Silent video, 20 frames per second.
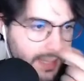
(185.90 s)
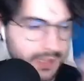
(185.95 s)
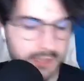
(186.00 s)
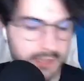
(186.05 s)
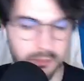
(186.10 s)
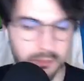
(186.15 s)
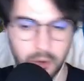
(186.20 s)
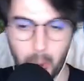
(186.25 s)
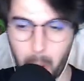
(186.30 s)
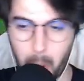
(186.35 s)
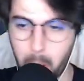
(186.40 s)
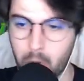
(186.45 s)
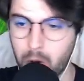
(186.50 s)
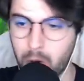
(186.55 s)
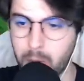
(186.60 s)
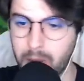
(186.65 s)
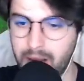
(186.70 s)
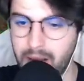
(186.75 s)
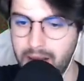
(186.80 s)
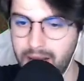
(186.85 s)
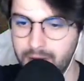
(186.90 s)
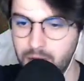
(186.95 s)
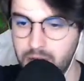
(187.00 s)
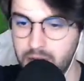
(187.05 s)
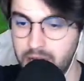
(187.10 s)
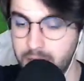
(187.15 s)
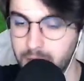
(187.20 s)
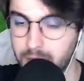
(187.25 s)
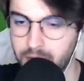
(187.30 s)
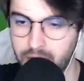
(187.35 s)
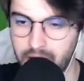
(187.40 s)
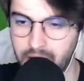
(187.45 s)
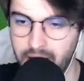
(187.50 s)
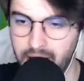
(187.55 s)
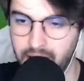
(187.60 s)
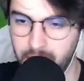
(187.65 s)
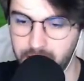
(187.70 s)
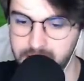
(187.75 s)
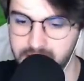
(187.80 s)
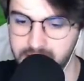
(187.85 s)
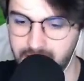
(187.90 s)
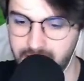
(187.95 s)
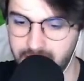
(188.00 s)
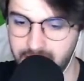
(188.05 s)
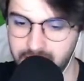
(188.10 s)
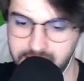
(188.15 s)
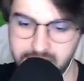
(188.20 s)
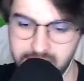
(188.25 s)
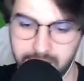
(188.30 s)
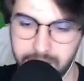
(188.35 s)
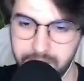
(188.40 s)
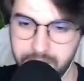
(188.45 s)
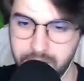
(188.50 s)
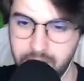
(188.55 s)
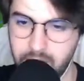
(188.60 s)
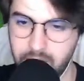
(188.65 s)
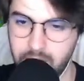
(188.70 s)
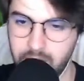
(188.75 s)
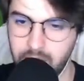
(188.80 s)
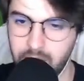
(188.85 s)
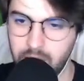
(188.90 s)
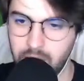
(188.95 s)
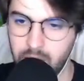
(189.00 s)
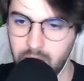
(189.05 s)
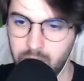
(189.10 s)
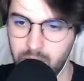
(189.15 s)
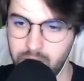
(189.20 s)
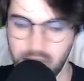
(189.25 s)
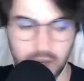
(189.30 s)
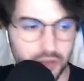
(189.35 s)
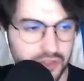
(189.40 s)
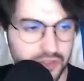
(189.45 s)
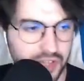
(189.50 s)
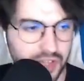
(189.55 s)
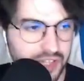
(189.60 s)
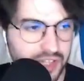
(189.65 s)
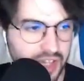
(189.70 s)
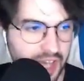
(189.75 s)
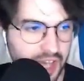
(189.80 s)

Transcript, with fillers: un attimo come la vogliamo fare questa casa. Una cosa